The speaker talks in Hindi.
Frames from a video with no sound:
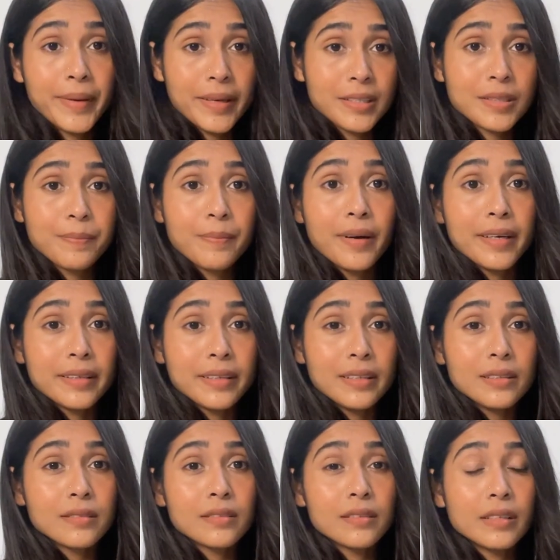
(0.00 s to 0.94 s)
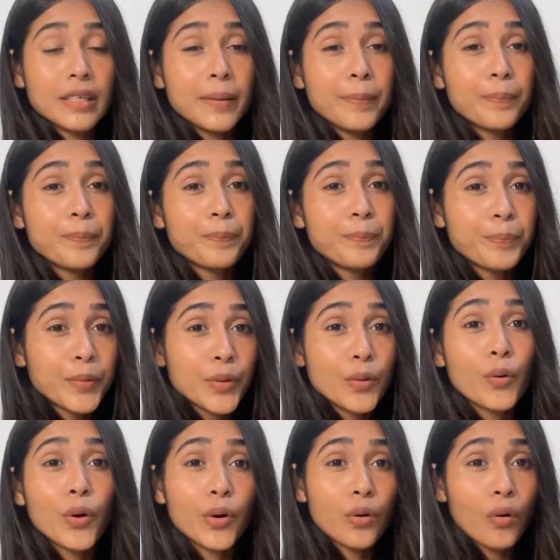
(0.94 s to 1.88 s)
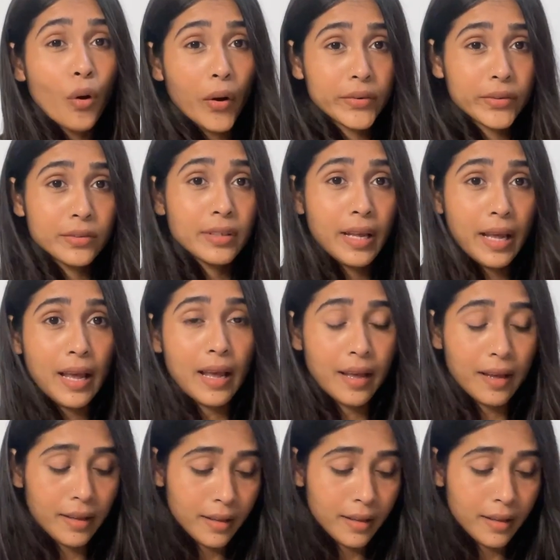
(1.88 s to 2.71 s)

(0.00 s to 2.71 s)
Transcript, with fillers: बेस्ट पार्ट इज ये प्योर कॉटन है